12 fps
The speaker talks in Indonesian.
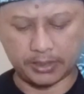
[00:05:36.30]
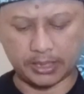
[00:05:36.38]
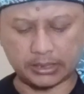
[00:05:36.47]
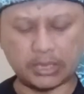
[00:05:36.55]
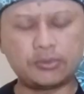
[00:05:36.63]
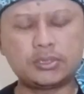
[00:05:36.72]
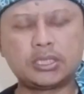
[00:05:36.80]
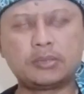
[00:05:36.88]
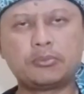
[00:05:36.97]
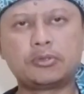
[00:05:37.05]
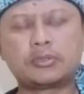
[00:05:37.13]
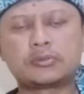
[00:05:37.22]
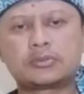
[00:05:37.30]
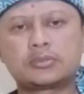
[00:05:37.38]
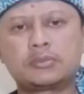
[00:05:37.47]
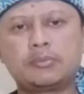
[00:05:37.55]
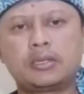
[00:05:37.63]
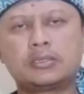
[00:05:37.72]
pada tahun
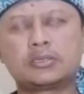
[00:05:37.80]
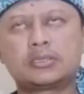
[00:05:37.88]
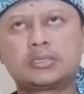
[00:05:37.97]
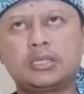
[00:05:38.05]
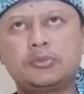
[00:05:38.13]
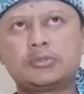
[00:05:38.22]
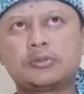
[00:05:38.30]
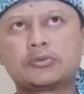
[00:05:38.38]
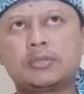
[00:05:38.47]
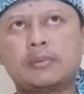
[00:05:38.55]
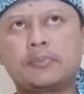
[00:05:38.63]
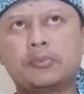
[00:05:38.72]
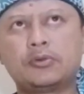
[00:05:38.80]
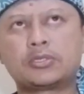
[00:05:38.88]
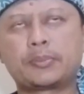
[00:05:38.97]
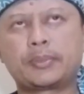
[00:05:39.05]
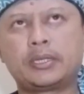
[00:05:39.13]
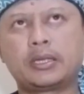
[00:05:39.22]
1950
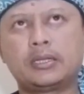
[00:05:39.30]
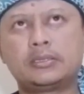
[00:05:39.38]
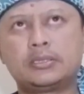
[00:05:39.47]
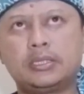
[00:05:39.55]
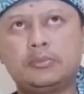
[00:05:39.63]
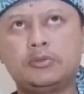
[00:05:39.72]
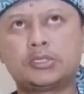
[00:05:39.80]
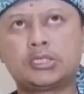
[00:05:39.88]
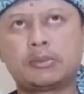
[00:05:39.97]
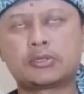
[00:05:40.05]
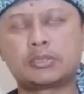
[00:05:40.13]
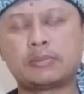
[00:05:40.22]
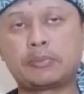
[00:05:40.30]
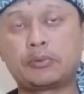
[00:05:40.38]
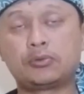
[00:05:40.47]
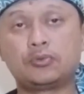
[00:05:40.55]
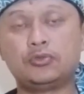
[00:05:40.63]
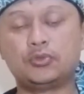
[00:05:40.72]
sampai dengan 1957
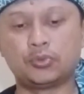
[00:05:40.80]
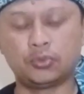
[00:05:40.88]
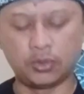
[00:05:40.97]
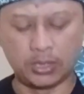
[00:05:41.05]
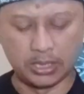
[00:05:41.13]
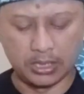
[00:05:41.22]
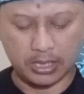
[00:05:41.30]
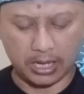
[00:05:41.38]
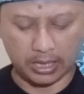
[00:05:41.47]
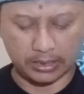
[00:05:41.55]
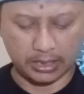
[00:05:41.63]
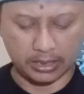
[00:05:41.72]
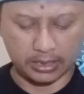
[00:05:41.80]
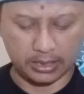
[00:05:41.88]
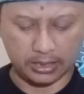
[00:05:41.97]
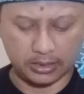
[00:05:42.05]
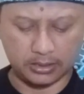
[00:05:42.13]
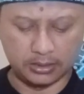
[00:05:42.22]

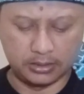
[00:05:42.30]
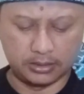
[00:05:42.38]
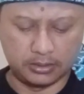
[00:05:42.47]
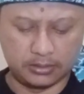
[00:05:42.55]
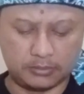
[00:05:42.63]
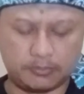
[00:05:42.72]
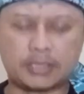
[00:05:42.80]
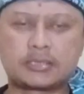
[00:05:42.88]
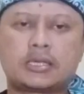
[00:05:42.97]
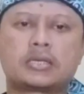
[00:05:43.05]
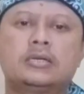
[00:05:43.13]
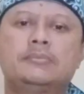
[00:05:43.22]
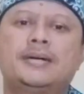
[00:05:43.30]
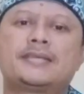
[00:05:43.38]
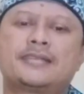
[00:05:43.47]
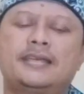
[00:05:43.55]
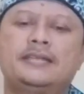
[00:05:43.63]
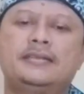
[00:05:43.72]
adalah masa
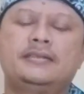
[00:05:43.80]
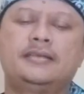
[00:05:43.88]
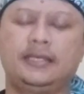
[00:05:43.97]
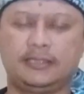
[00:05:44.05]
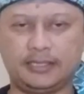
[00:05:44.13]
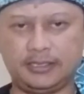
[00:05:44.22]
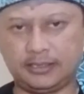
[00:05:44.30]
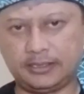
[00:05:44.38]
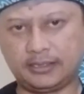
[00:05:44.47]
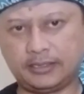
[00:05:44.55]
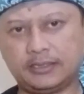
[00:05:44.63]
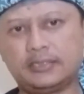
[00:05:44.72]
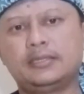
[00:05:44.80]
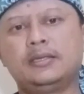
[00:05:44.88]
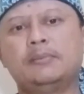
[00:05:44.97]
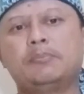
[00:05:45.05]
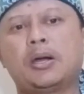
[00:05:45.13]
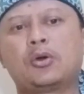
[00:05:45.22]
keemasan DITII.
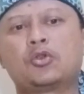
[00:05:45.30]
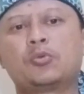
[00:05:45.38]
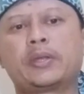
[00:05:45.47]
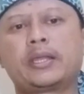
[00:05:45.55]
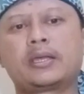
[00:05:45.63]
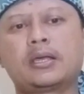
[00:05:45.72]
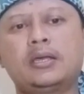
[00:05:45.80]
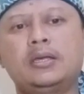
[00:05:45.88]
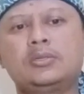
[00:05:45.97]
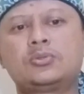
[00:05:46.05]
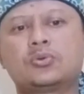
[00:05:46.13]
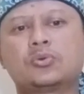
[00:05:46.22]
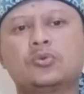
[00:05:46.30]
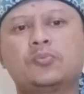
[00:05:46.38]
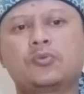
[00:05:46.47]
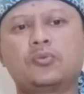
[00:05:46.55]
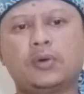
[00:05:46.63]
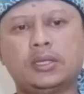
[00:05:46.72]
Pengaruh mereka
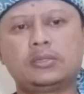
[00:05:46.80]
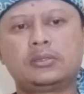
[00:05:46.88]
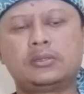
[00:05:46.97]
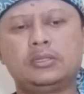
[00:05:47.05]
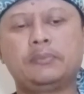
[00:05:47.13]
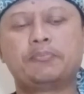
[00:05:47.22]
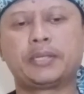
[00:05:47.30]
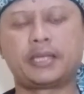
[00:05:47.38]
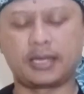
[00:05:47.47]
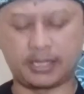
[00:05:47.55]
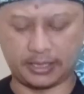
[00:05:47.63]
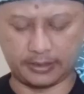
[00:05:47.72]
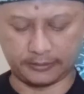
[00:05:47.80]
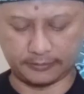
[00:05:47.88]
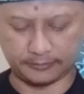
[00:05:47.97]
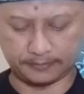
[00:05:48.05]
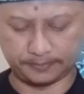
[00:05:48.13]
cukup kuat di Priangan.